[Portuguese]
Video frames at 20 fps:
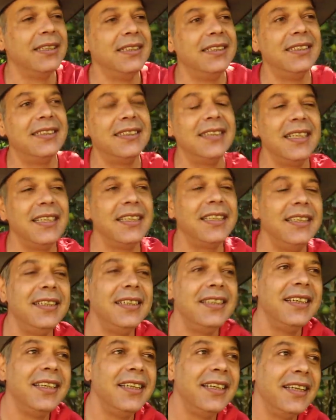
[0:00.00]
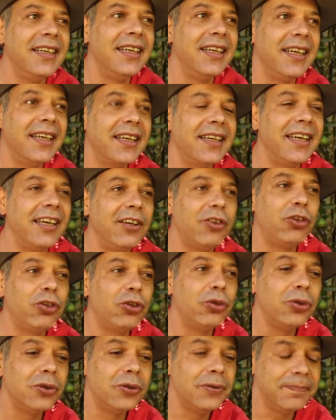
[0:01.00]
Dizem que, que
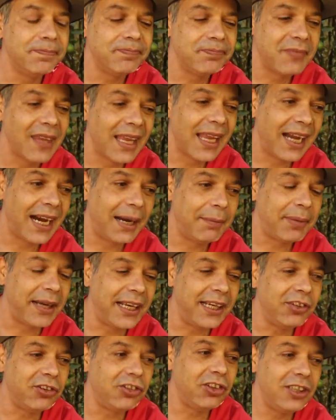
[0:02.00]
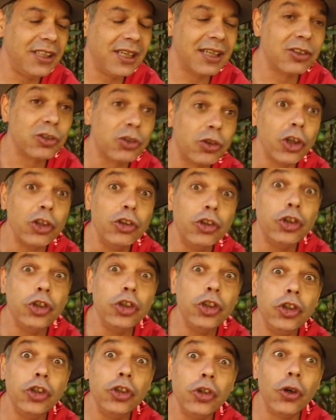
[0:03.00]
Exu aprendia só
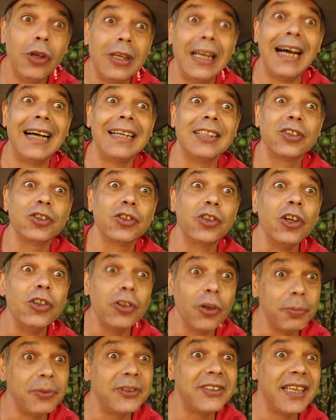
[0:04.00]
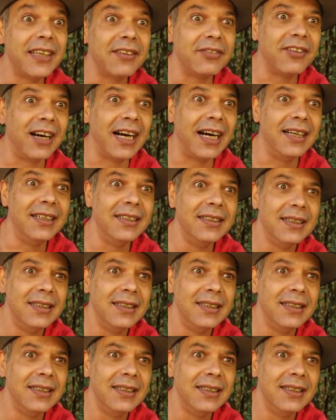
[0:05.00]
de olhar, só de observar.